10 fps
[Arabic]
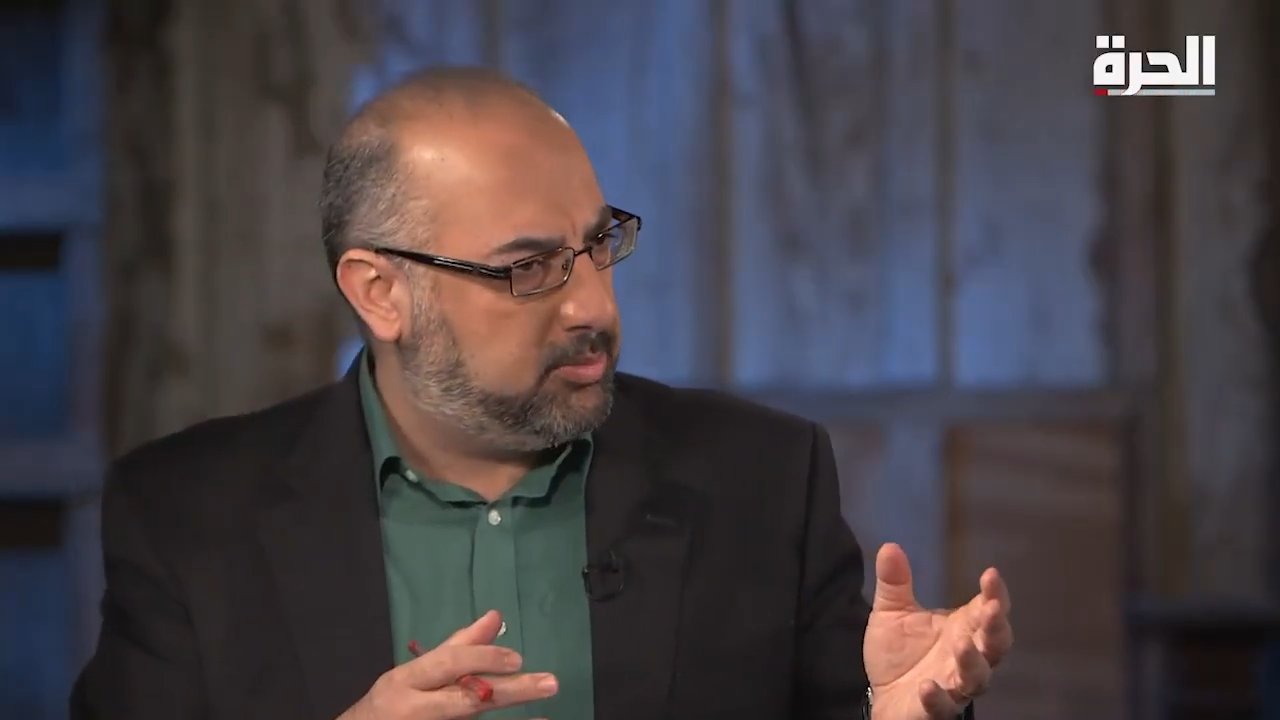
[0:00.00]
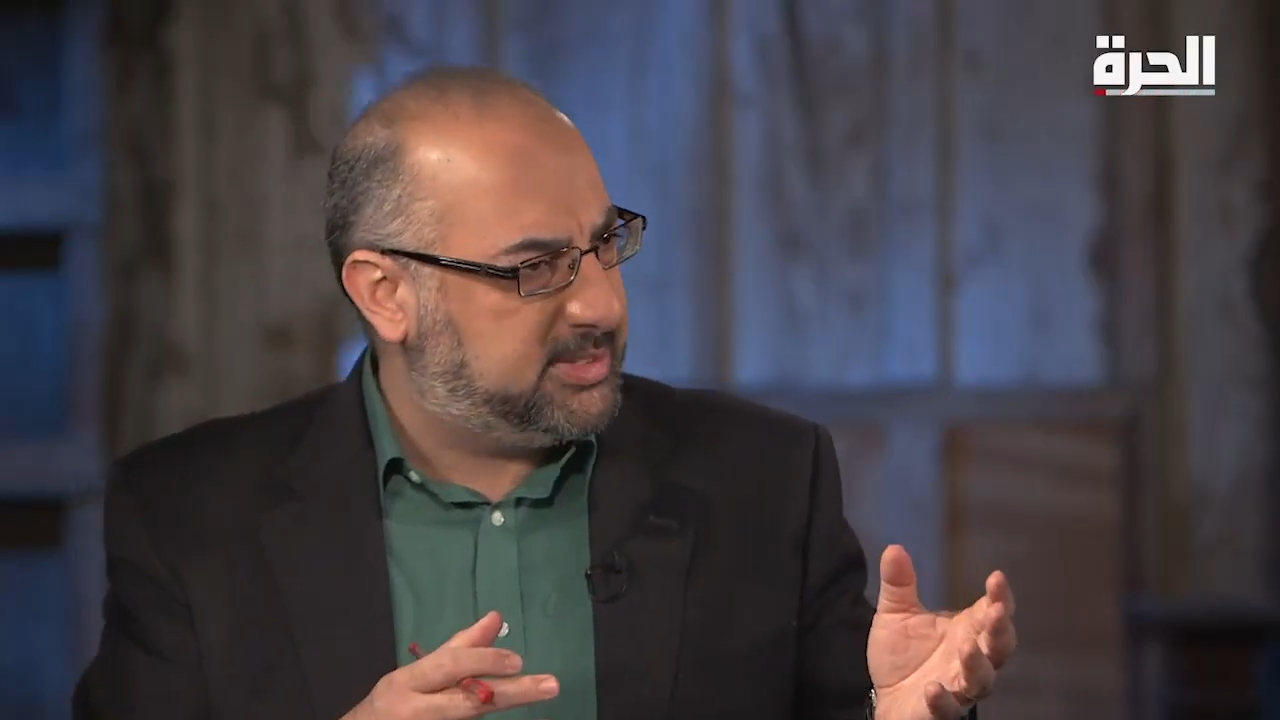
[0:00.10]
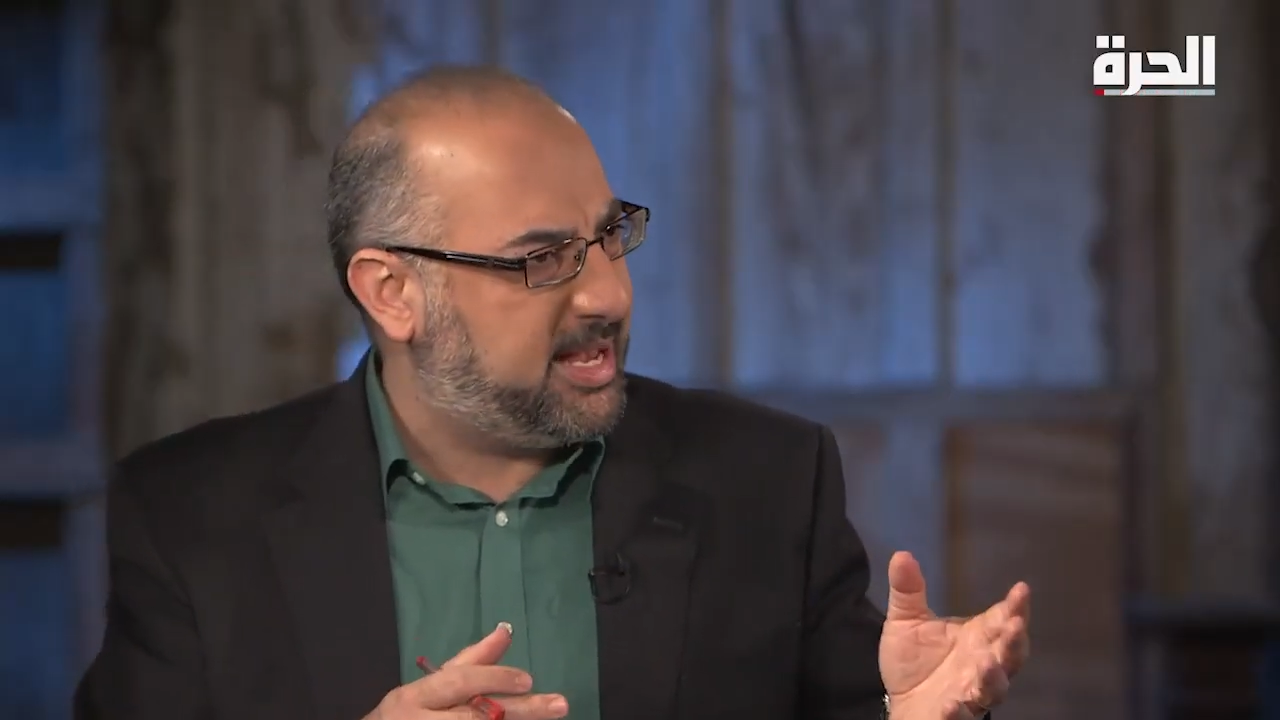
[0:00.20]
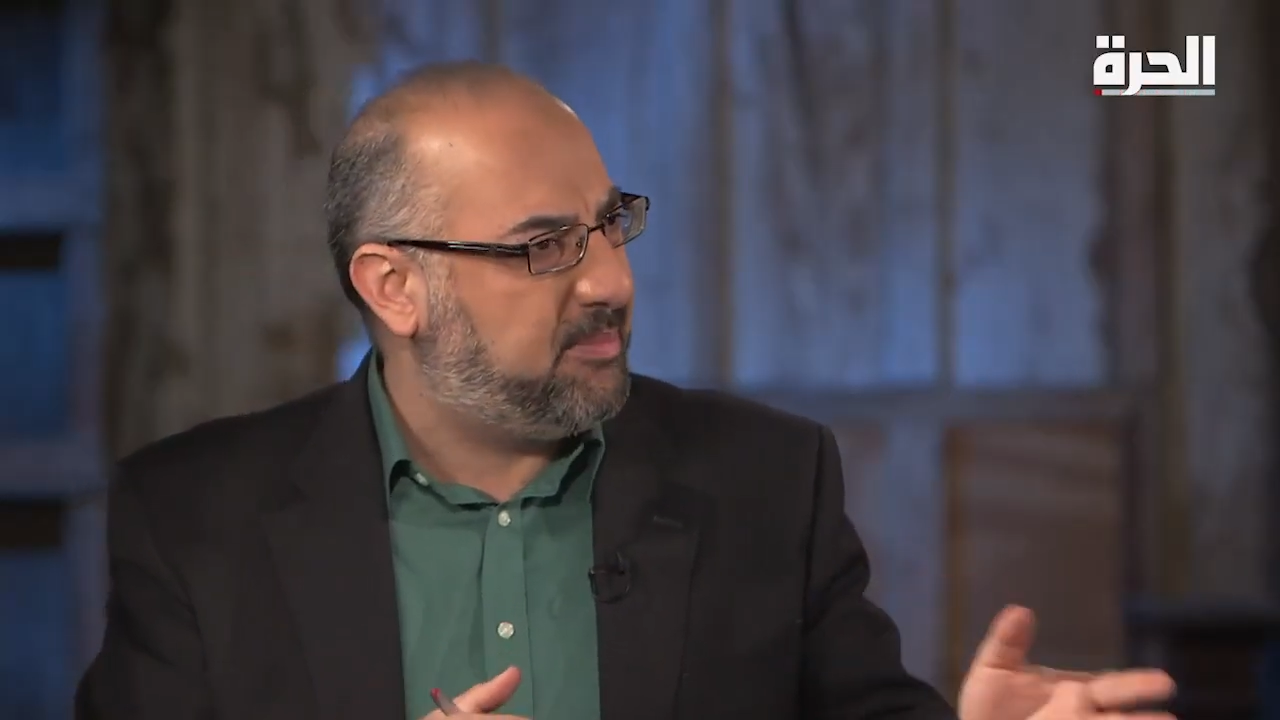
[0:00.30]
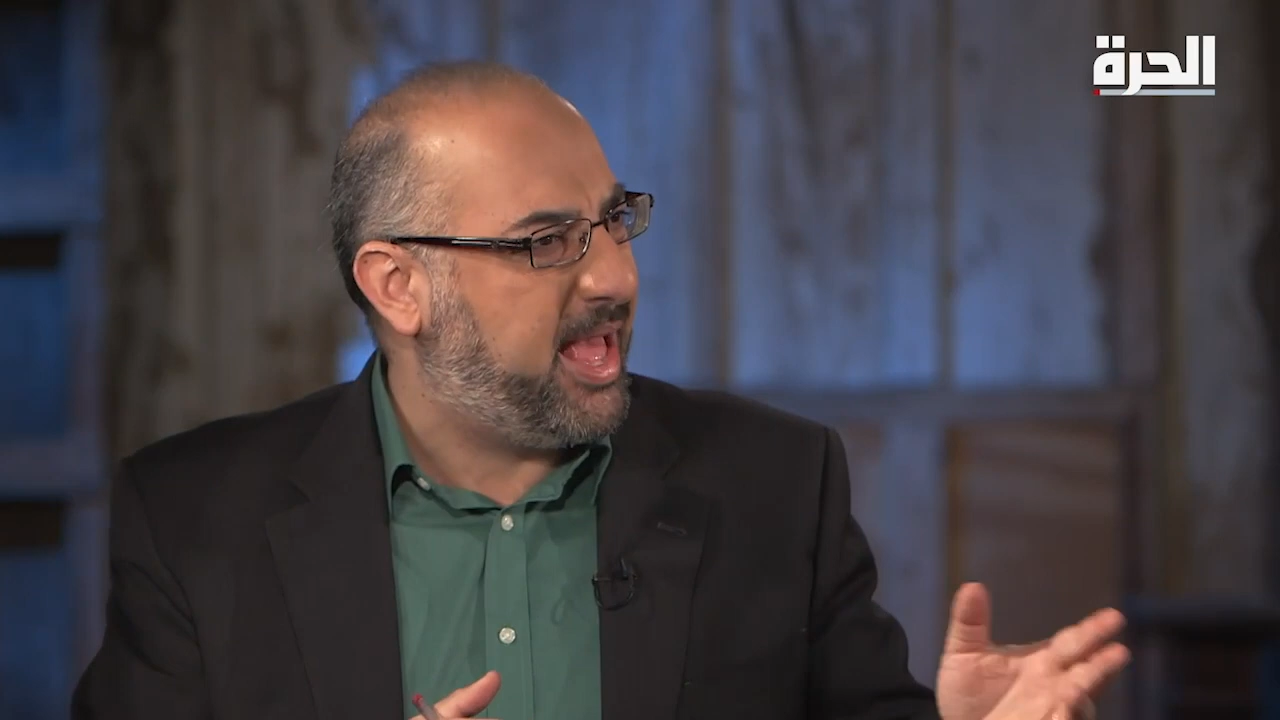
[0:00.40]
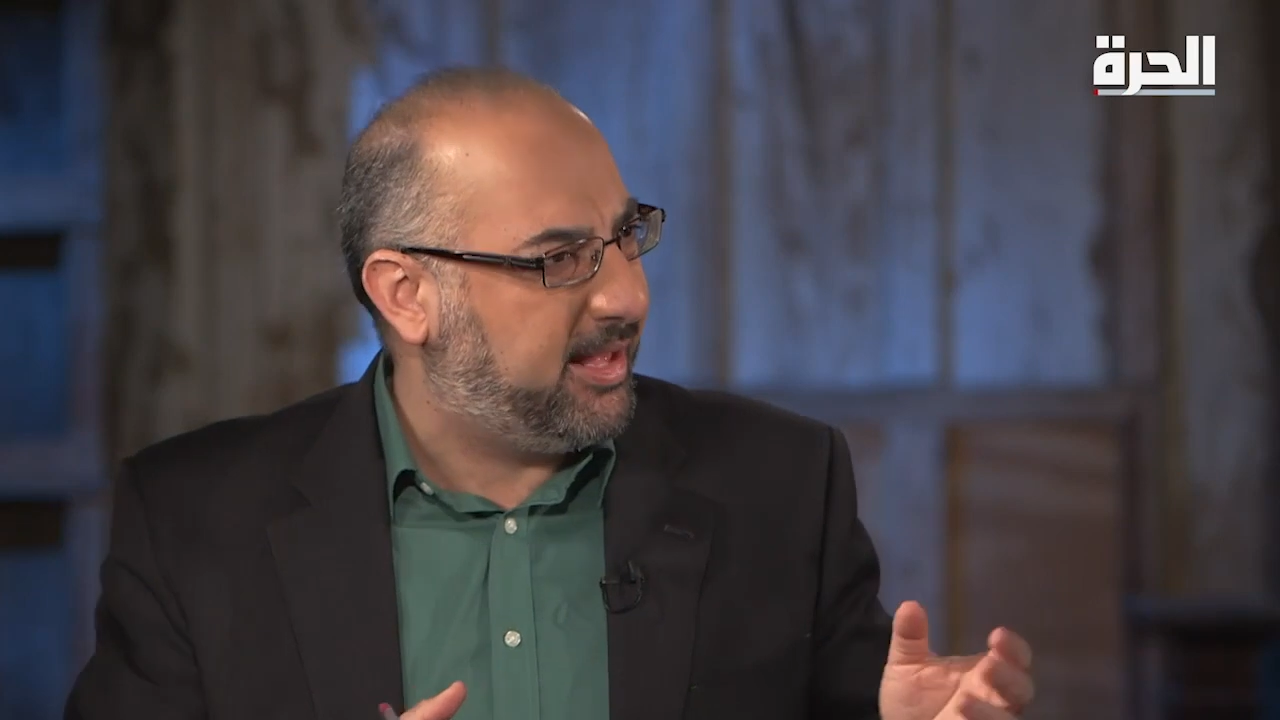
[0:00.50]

سام